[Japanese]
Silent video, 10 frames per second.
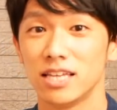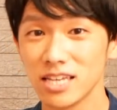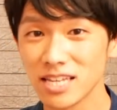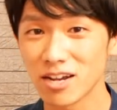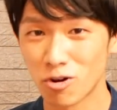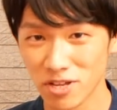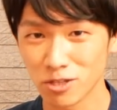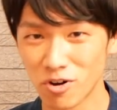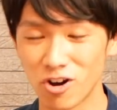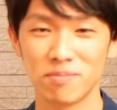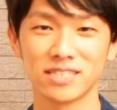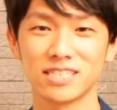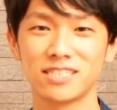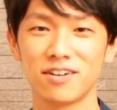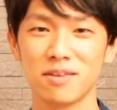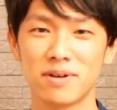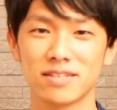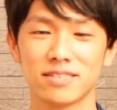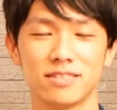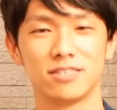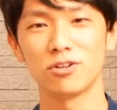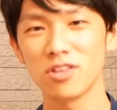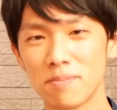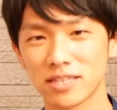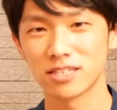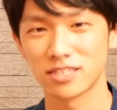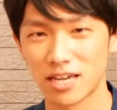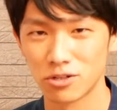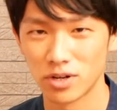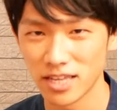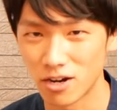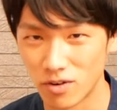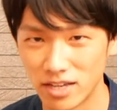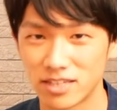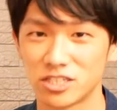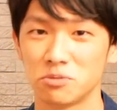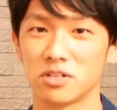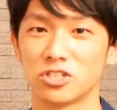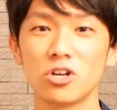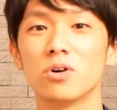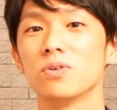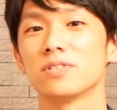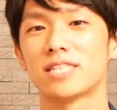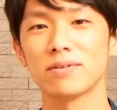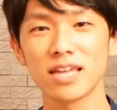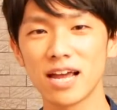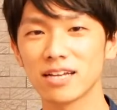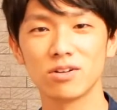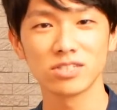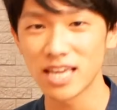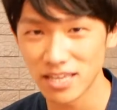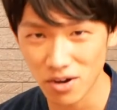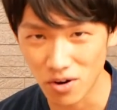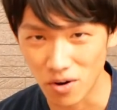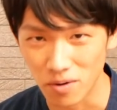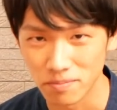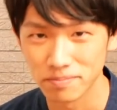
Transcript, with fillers: いいね、コメントもお待ちしております。それではまた次回の動画でお会いいたしましょう。さよなら、ごきげんよう。